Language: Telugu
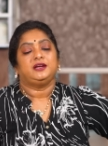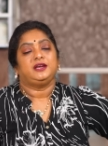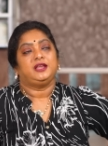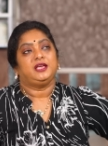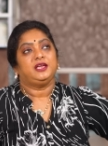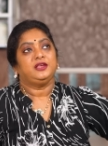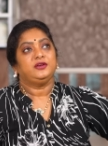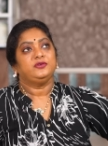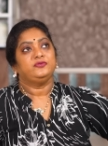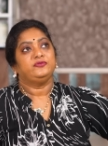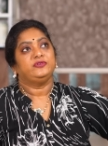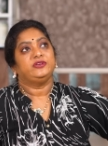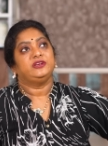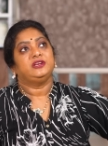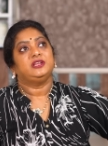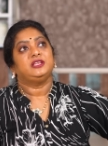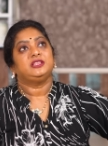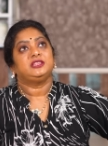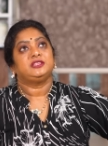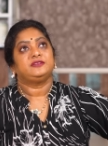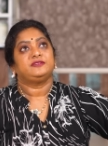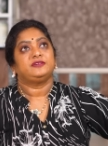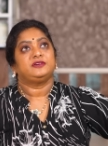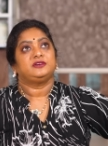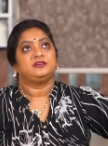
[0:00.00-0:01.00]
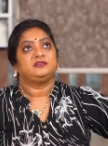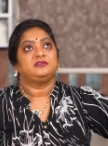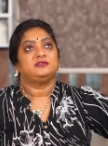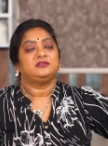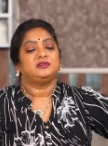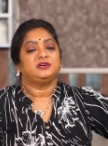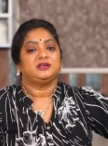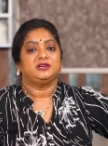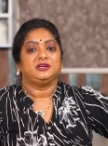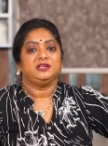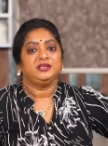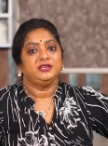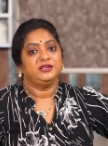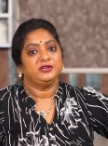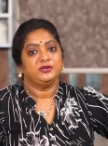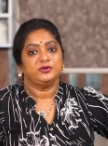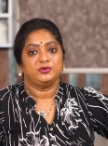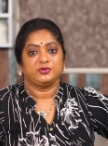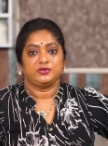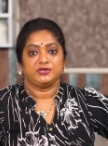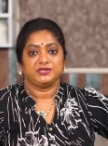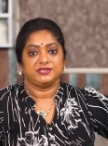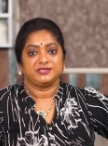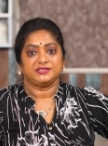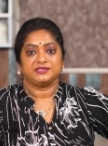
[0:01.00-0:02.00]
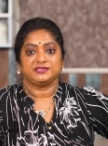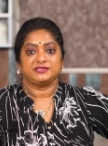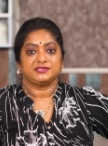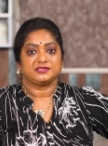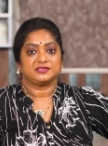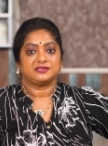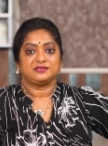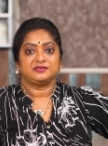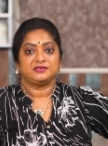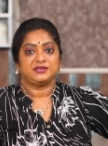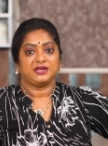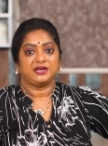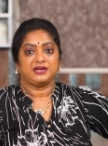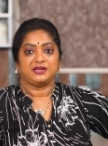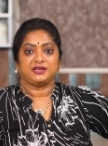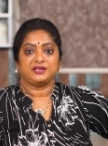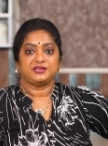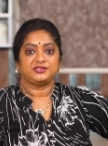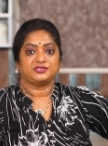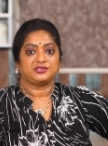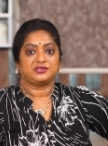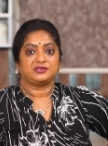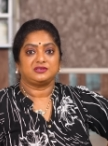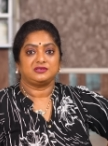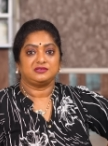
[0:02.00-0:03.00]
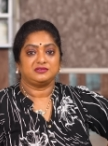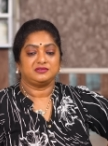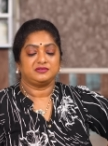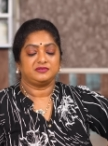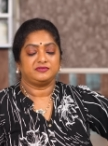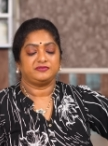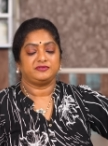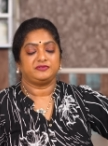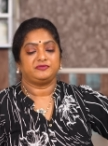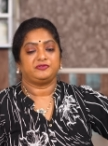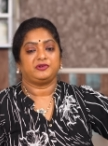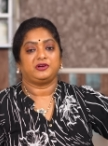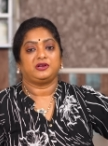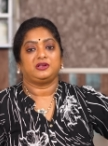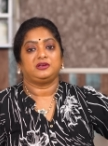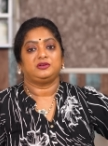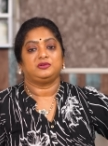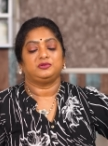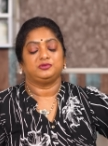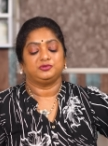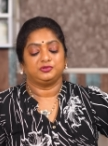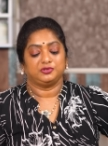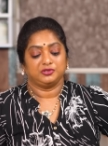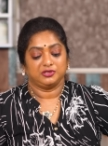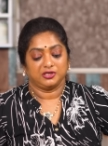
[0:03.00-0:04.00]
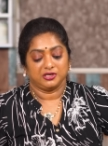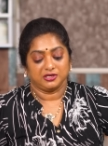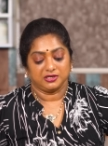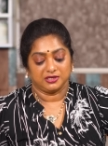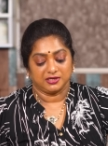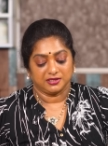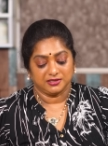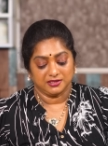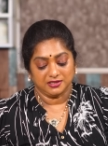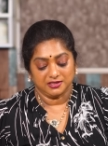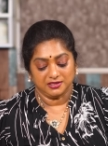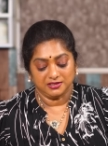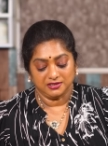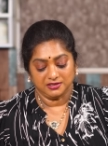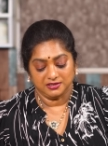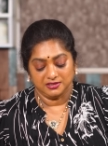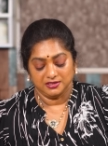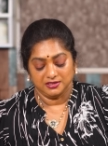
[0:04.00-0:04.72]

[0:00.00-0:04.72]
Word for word: నేను విన్నంత వరకు అండి న్యూట్రిషనిస్ట్లు డైటీషియన్లు ఫాలో అవుతున్నాను కదా